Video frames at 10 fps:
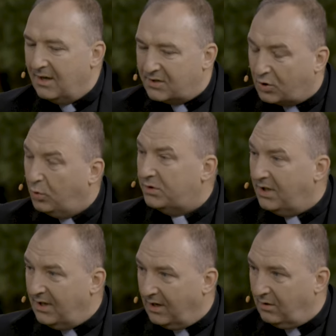
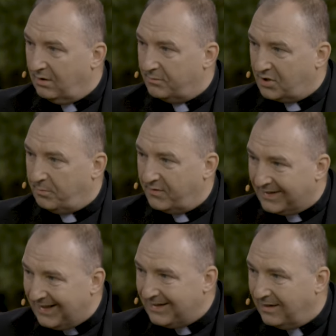skutki jego
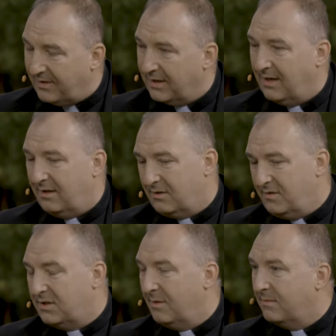przepowiadania Ewangelii
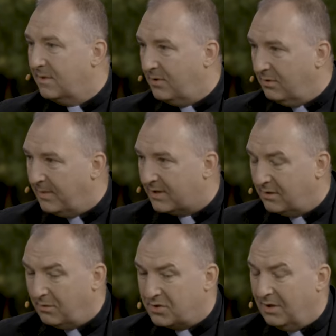oczywiście były
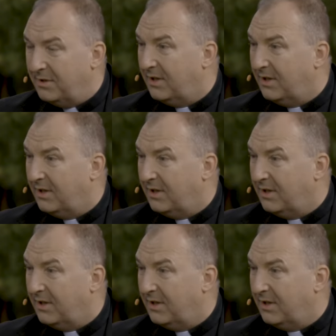bardzo różne.